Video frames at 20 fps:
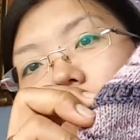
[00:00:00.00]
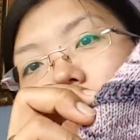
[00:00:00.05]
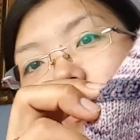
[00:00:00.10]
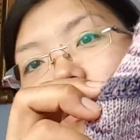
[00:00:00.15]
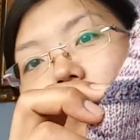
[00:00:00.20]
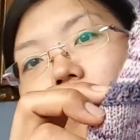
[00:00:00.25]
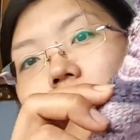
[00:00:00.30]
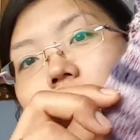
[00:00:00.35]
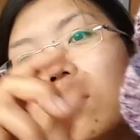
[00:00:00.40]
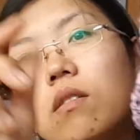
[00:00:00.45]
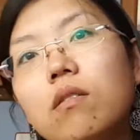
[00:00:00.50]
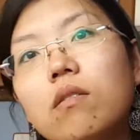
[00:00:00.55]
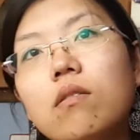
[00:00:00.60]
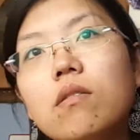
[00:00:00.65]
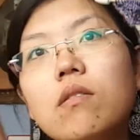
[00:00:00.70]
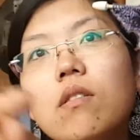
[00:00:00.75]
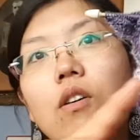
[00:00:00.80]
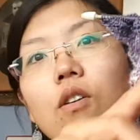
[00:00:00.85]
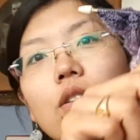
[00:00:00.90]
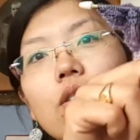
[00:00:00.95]
euh,
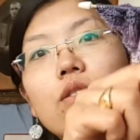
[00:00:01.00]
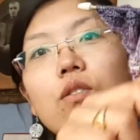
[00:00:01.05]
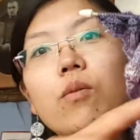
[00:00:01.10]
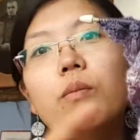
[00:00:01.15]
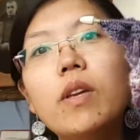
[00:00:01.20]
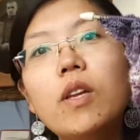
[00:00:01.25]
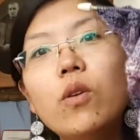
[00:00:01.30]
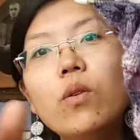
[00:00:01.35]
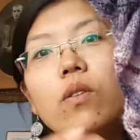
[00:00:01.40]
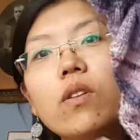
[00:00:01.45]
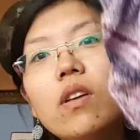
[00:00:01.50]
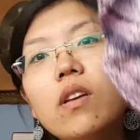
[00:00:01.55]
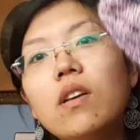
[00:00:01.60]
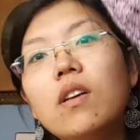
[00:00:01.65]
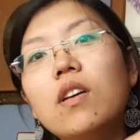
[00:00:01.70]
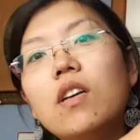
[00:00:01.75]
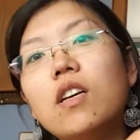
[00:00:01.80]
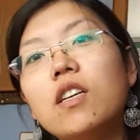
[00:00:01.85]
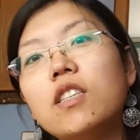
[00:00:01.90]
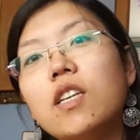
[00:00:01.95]
en demi-lune,
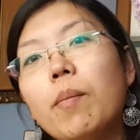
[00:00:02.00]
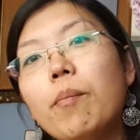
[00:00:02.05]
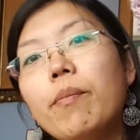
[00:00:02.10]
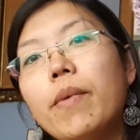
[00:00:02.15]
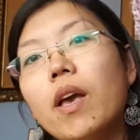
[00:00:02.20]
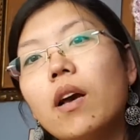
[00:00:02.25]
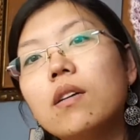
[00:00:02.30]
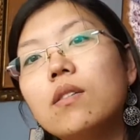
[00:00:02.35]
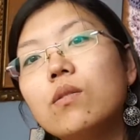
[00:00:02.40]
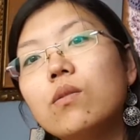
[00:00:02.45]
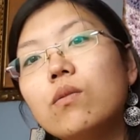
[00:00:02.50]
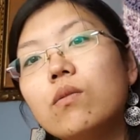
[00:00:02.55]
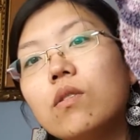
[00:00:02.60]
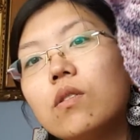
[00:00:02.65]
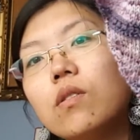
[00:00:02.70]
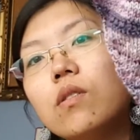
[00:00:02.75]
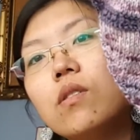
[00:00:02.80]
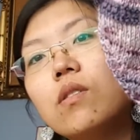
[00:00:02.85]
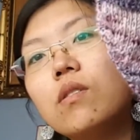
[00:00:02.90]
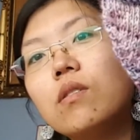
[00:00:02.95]
j'aime bien. Donc...
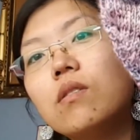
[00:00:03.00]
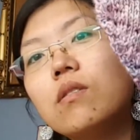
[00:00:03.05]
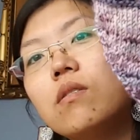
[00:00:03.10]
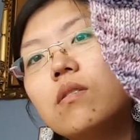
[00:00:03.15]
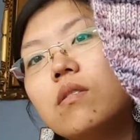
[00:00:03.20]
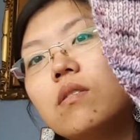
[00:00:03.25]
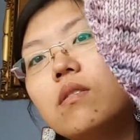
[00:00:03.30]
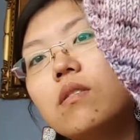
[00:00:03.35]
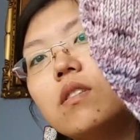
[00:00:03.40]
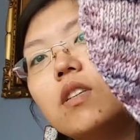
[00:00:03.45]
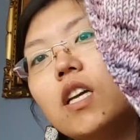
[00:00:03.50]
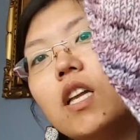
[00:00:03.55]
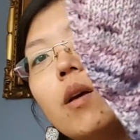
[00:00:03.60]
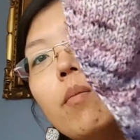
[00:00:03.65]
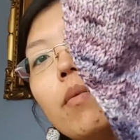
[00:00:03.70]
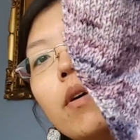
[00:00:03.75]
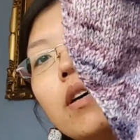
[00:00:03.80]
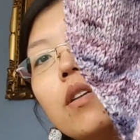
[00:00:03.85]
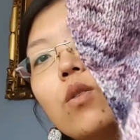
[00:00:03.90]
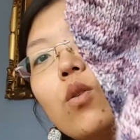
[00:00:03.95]
Il n'a
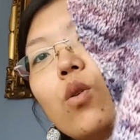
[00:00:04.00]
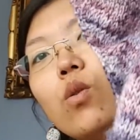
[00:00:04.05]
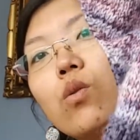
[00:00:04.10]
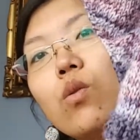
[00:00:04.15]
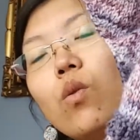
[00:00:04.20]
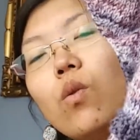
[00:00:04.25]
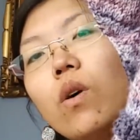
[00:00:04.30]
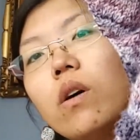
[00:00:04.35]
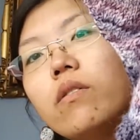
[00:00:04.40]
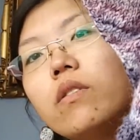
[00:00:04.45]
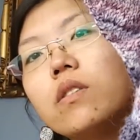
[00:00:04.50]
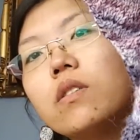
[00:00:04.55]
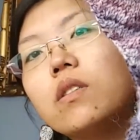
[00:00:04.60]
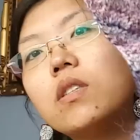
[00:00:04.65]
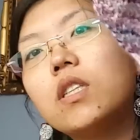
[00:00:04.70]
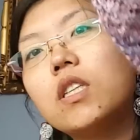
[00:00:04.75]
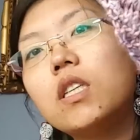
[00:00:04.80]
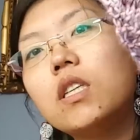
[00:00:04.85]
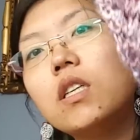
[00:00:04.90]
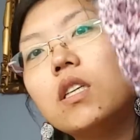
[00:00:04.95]
pas trop trop
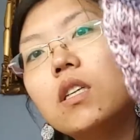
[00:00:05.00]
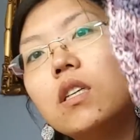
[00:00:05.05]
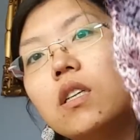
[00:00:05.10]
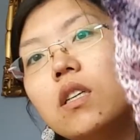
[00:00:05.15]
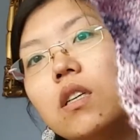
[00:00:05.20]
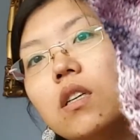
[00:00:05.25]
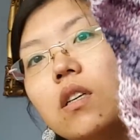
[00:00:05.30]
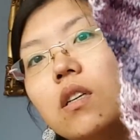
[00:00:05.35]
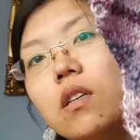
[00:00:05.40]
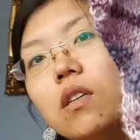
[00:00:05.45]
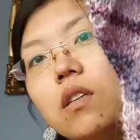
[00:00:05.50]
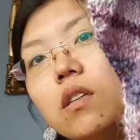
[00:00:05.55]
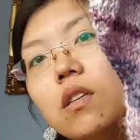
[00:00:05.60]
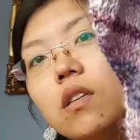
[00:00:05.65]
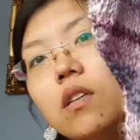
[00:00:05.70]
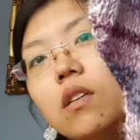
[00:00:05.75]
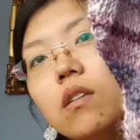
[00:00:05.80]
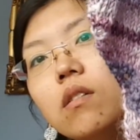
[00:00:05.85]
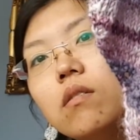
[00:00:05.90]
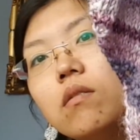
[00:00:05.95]
avancé.
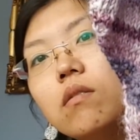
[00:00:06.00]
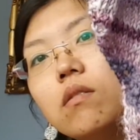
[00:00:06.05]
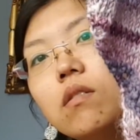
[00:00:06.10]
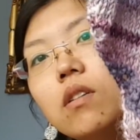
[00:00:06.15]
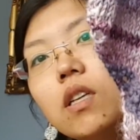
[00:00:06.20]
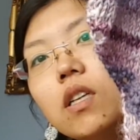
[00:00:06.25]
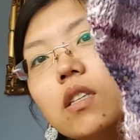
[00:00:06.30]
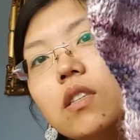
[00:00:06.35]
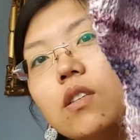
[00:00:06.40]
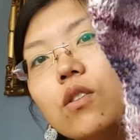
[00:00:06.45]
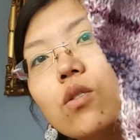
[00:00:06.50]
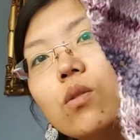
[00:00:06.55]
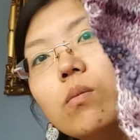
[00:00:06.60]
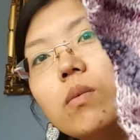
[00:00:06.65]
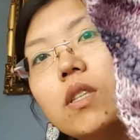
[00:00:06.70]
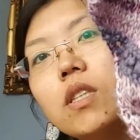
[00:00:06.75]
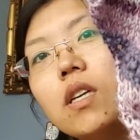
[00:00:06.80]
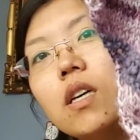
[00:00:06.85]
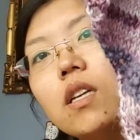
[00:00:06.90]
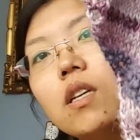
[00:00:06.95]
Et c'est trop
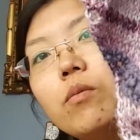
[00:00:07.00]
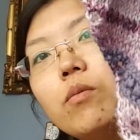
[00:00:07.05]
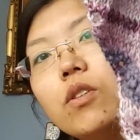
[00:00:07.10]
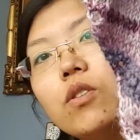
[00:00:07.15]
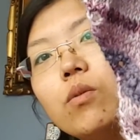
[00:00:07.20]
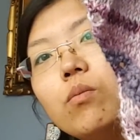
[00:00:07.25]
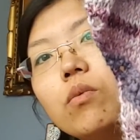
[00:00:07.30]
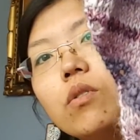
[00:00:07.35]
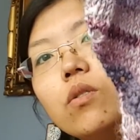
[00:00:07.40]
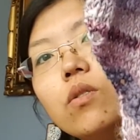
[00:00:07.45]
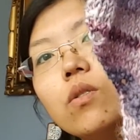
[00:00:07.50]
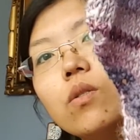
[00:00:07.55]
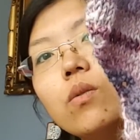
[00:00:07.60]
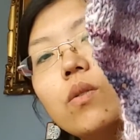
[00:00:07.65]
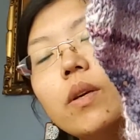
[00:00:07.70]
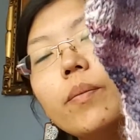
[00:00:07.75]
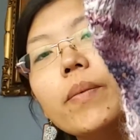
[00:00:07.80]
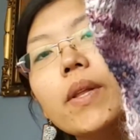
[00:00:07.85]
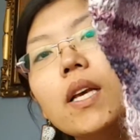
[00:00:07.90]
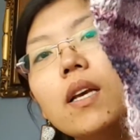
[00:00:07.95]
bizarre la mise au point
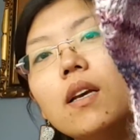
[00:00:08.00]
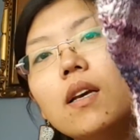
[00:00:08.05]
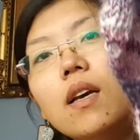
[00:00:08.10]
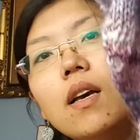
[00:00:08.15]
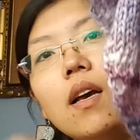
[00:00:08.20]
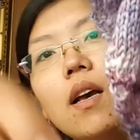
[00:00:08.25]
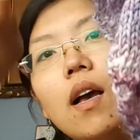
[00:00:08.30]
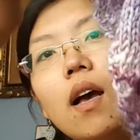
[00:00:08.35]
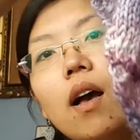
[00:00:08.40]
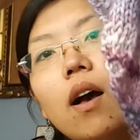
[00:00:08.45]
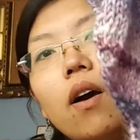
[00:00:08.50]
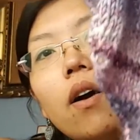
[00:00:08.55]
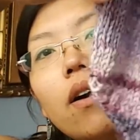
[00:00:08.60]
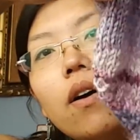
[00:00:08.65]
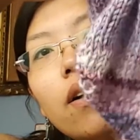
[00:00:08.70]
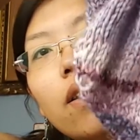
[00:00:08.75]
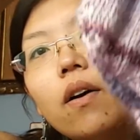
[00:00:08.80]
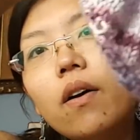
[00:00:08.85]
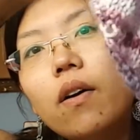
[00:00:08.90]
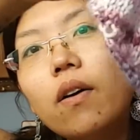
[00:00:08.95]
aujourd'hui.
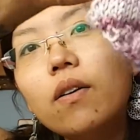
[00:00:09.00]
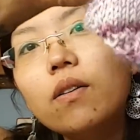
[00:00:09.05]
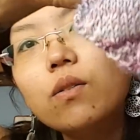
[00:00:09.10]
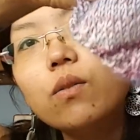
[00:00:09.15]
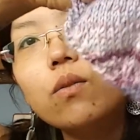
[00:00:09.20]
Euh,